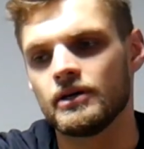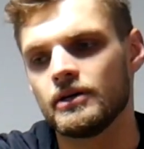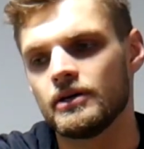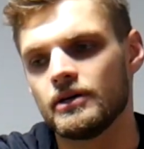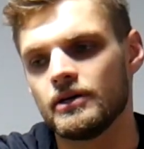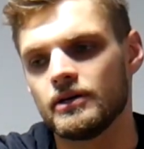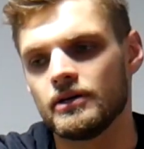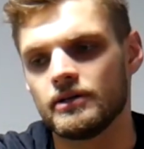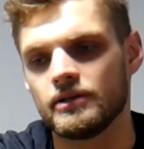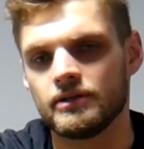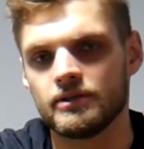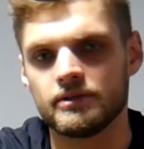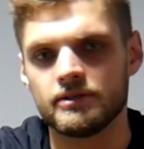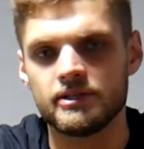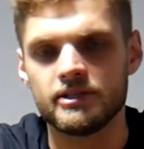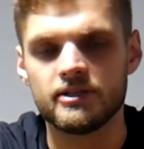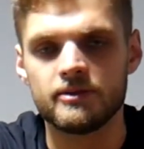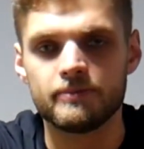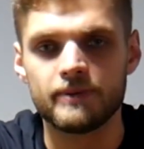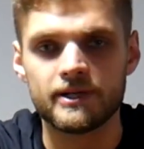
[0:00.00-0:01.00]
E,
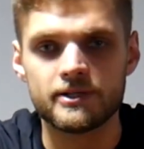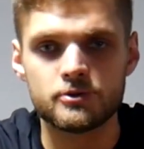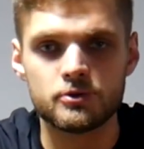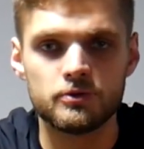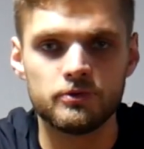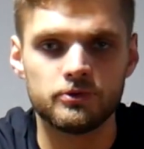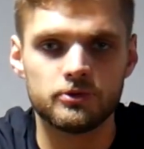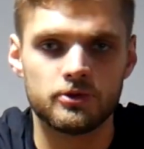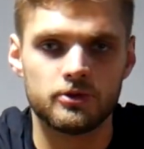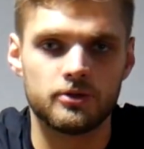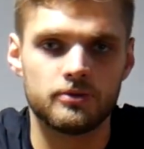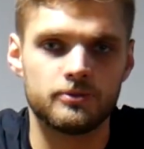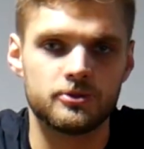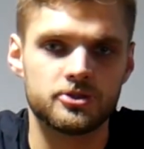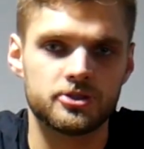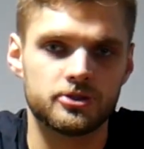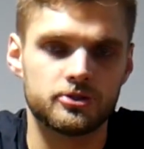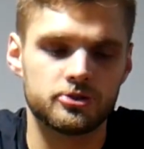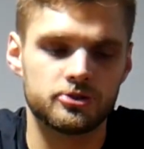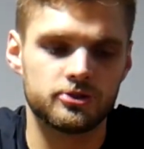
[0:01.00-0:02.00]
linii palców, to
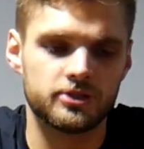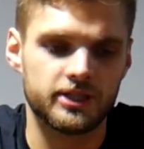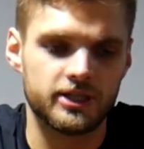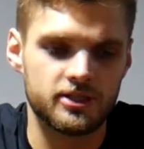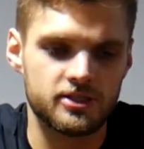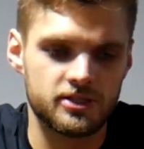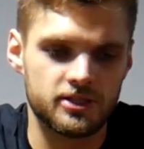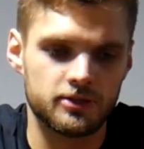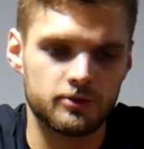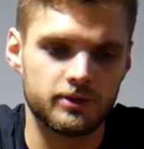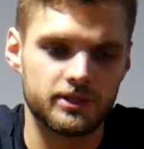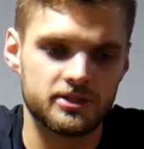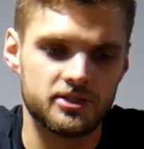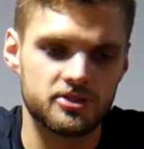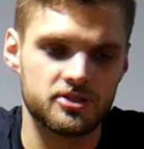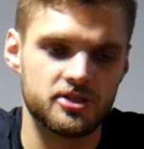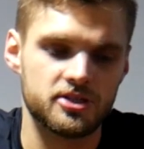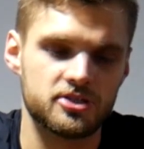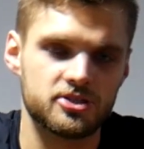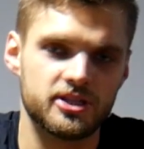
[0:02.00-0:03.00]
może dojść do takiej
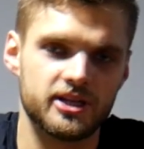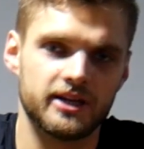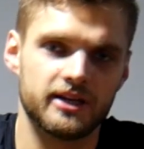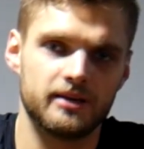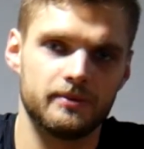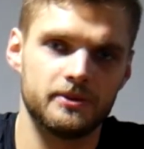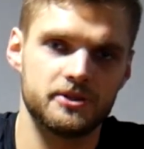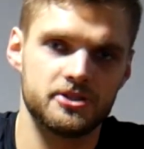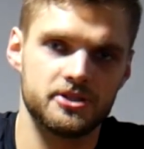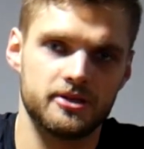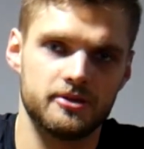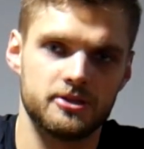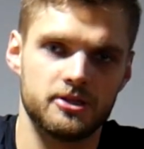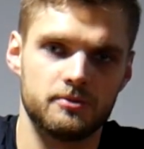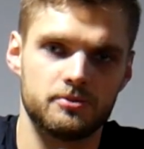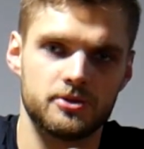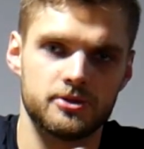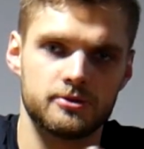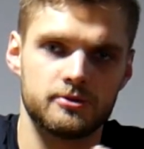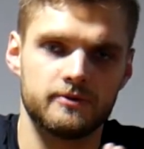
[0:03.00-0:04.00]
sytuacji, że sztanga będzie nam
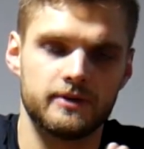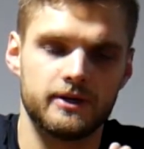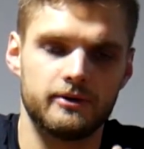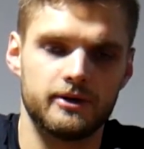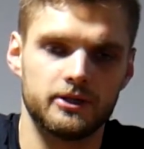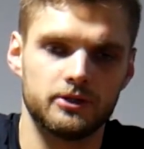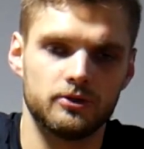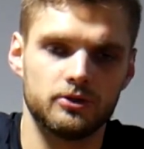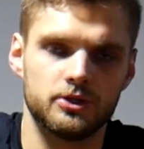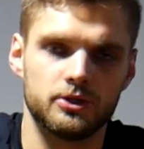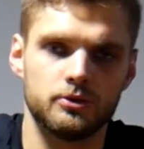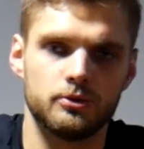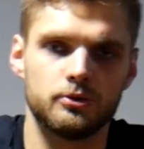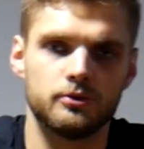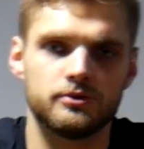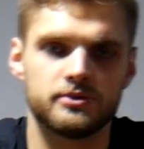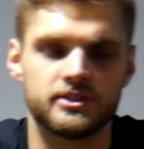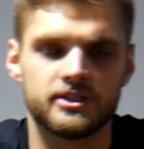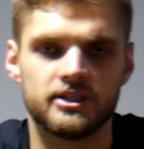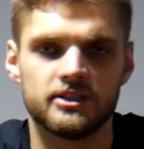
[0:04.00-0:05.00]
się przesuwała do
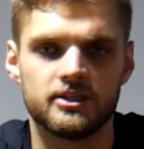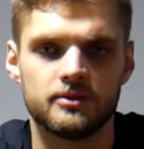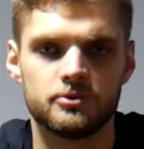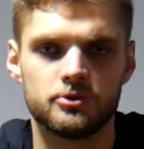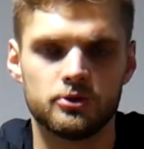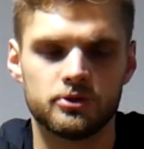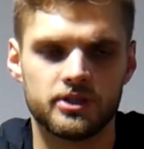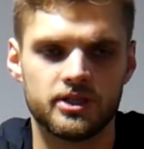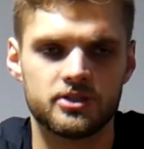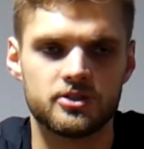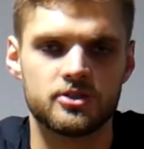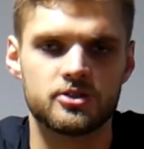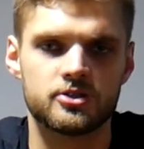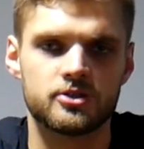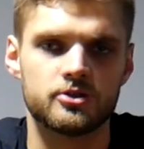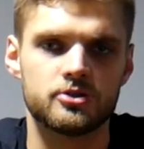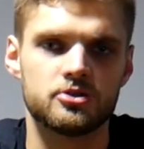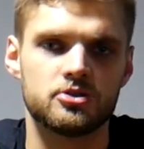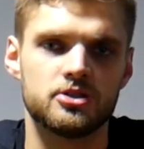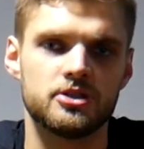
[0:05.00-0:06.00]
tyłu względem środka
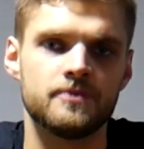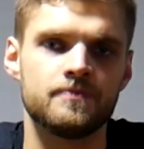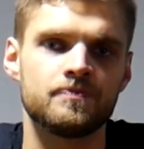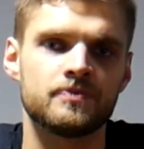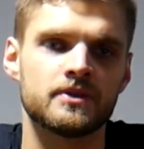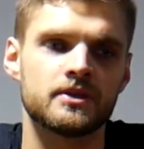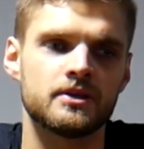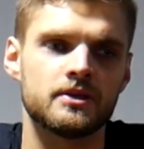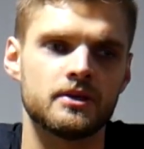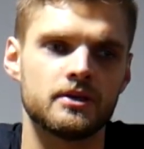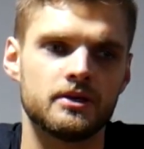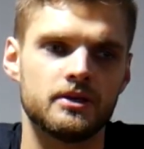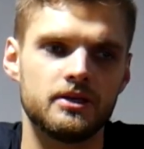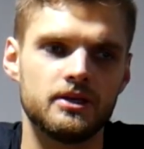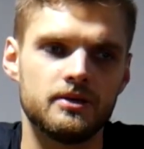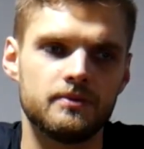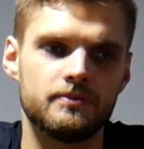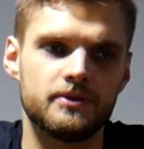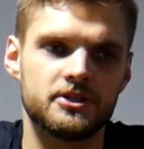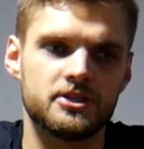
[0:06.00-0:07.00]
ciężkości
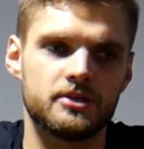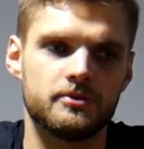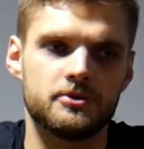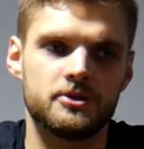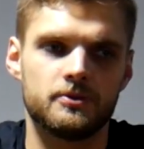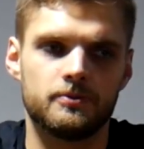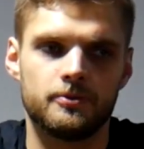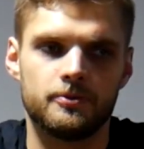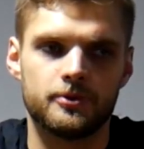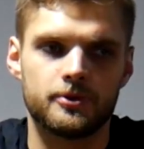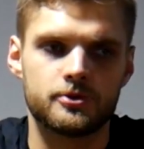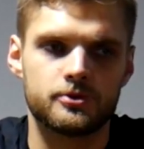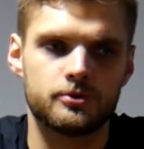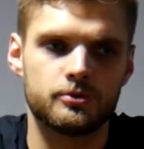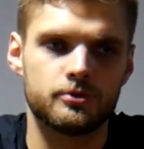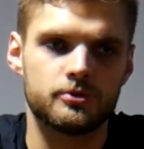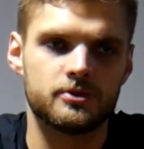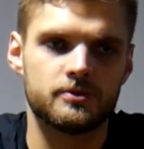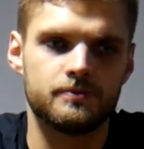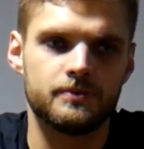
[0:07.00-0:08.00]
i będziemy się po
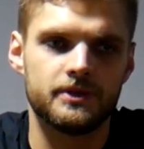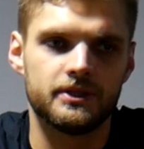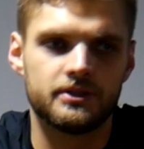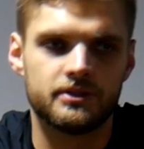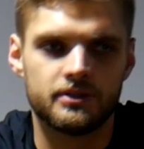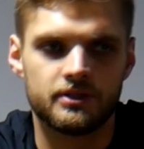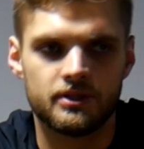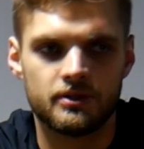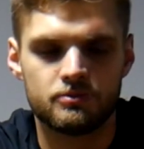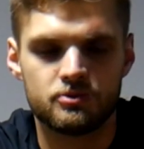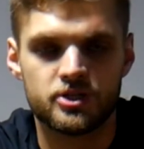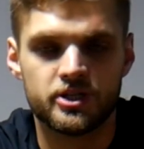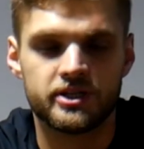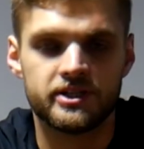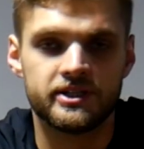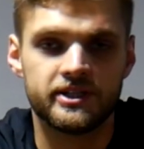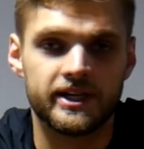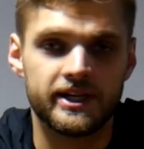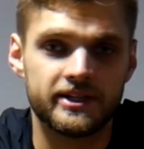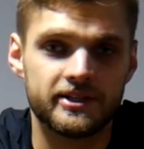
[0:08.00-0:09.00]
prostu zbyt e,
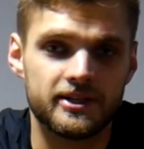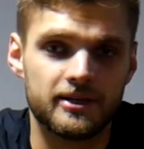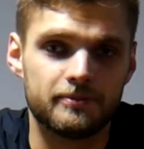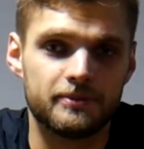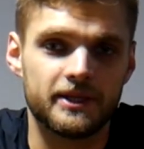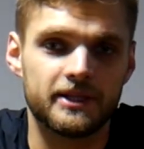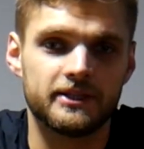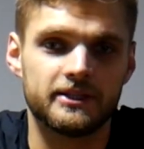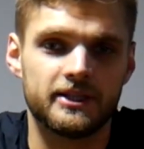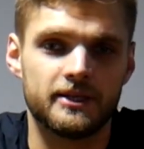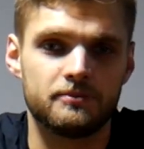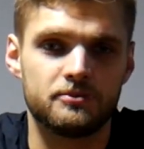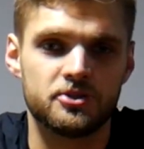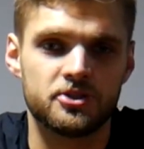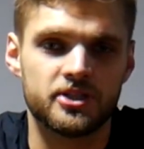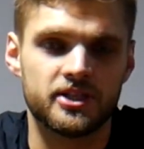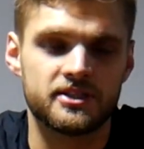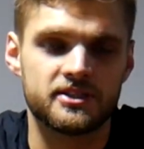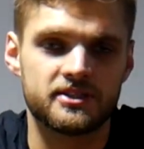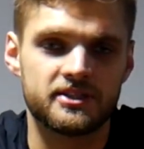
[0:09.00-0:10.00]
przechylali napięte,
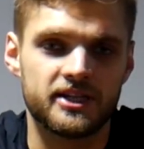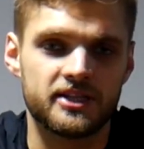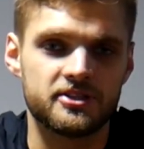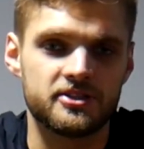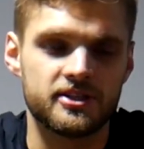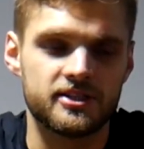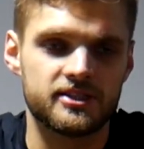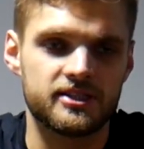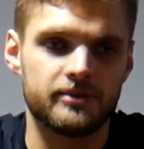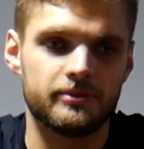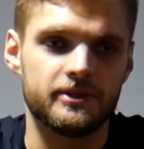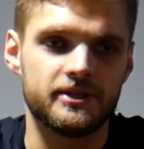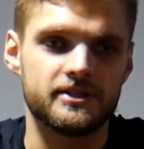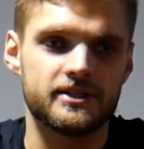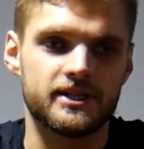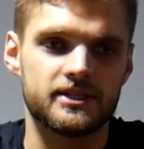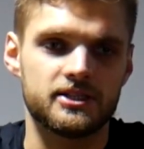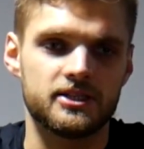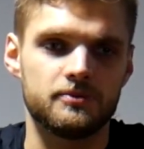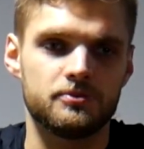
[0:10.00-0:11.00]
przysiad straci na
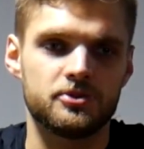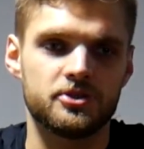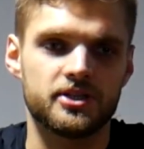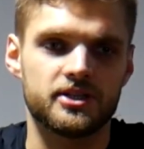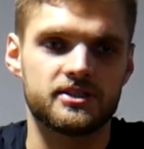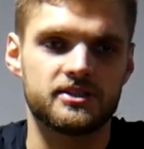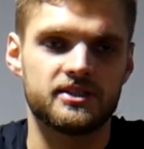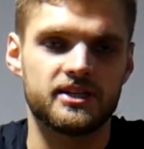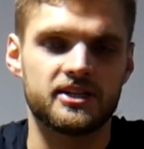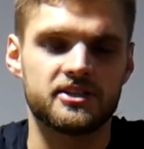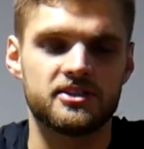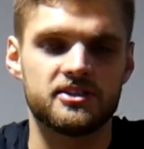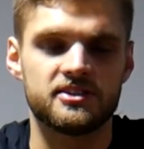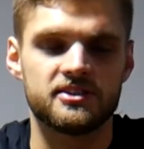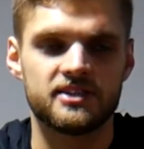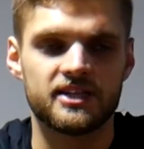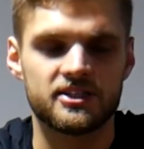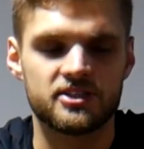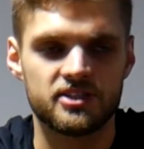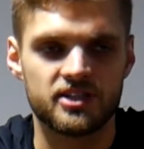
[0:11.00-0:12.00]
stabilizacji, przysiad
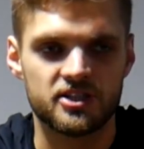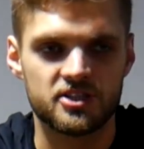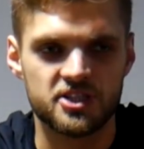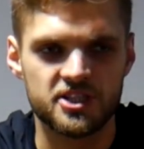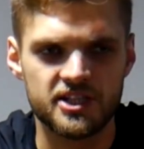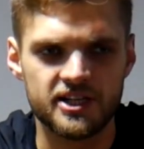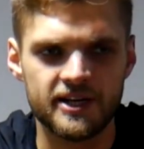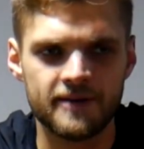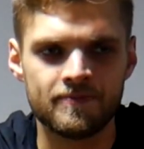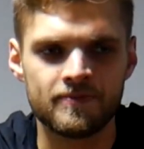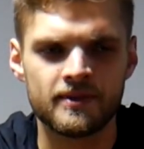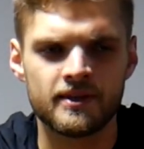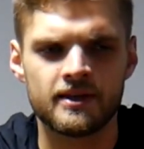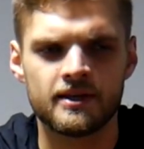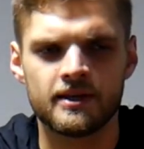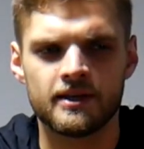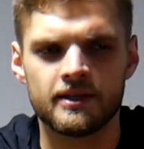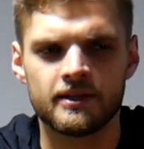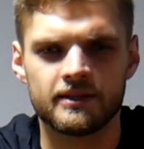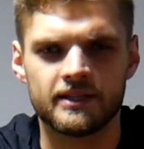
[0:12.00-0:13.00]
straci na sile,
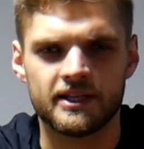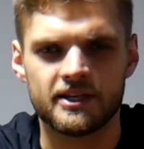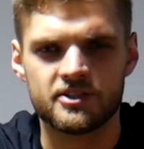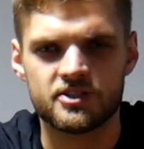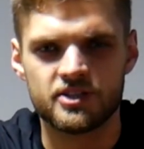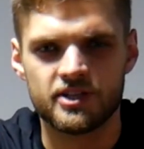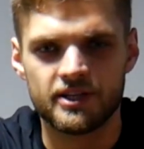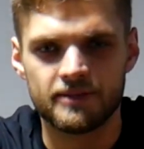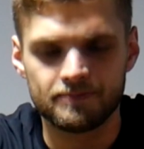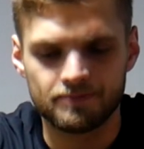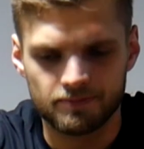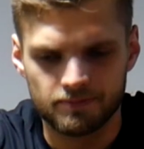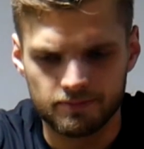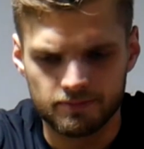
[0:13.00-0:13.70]
także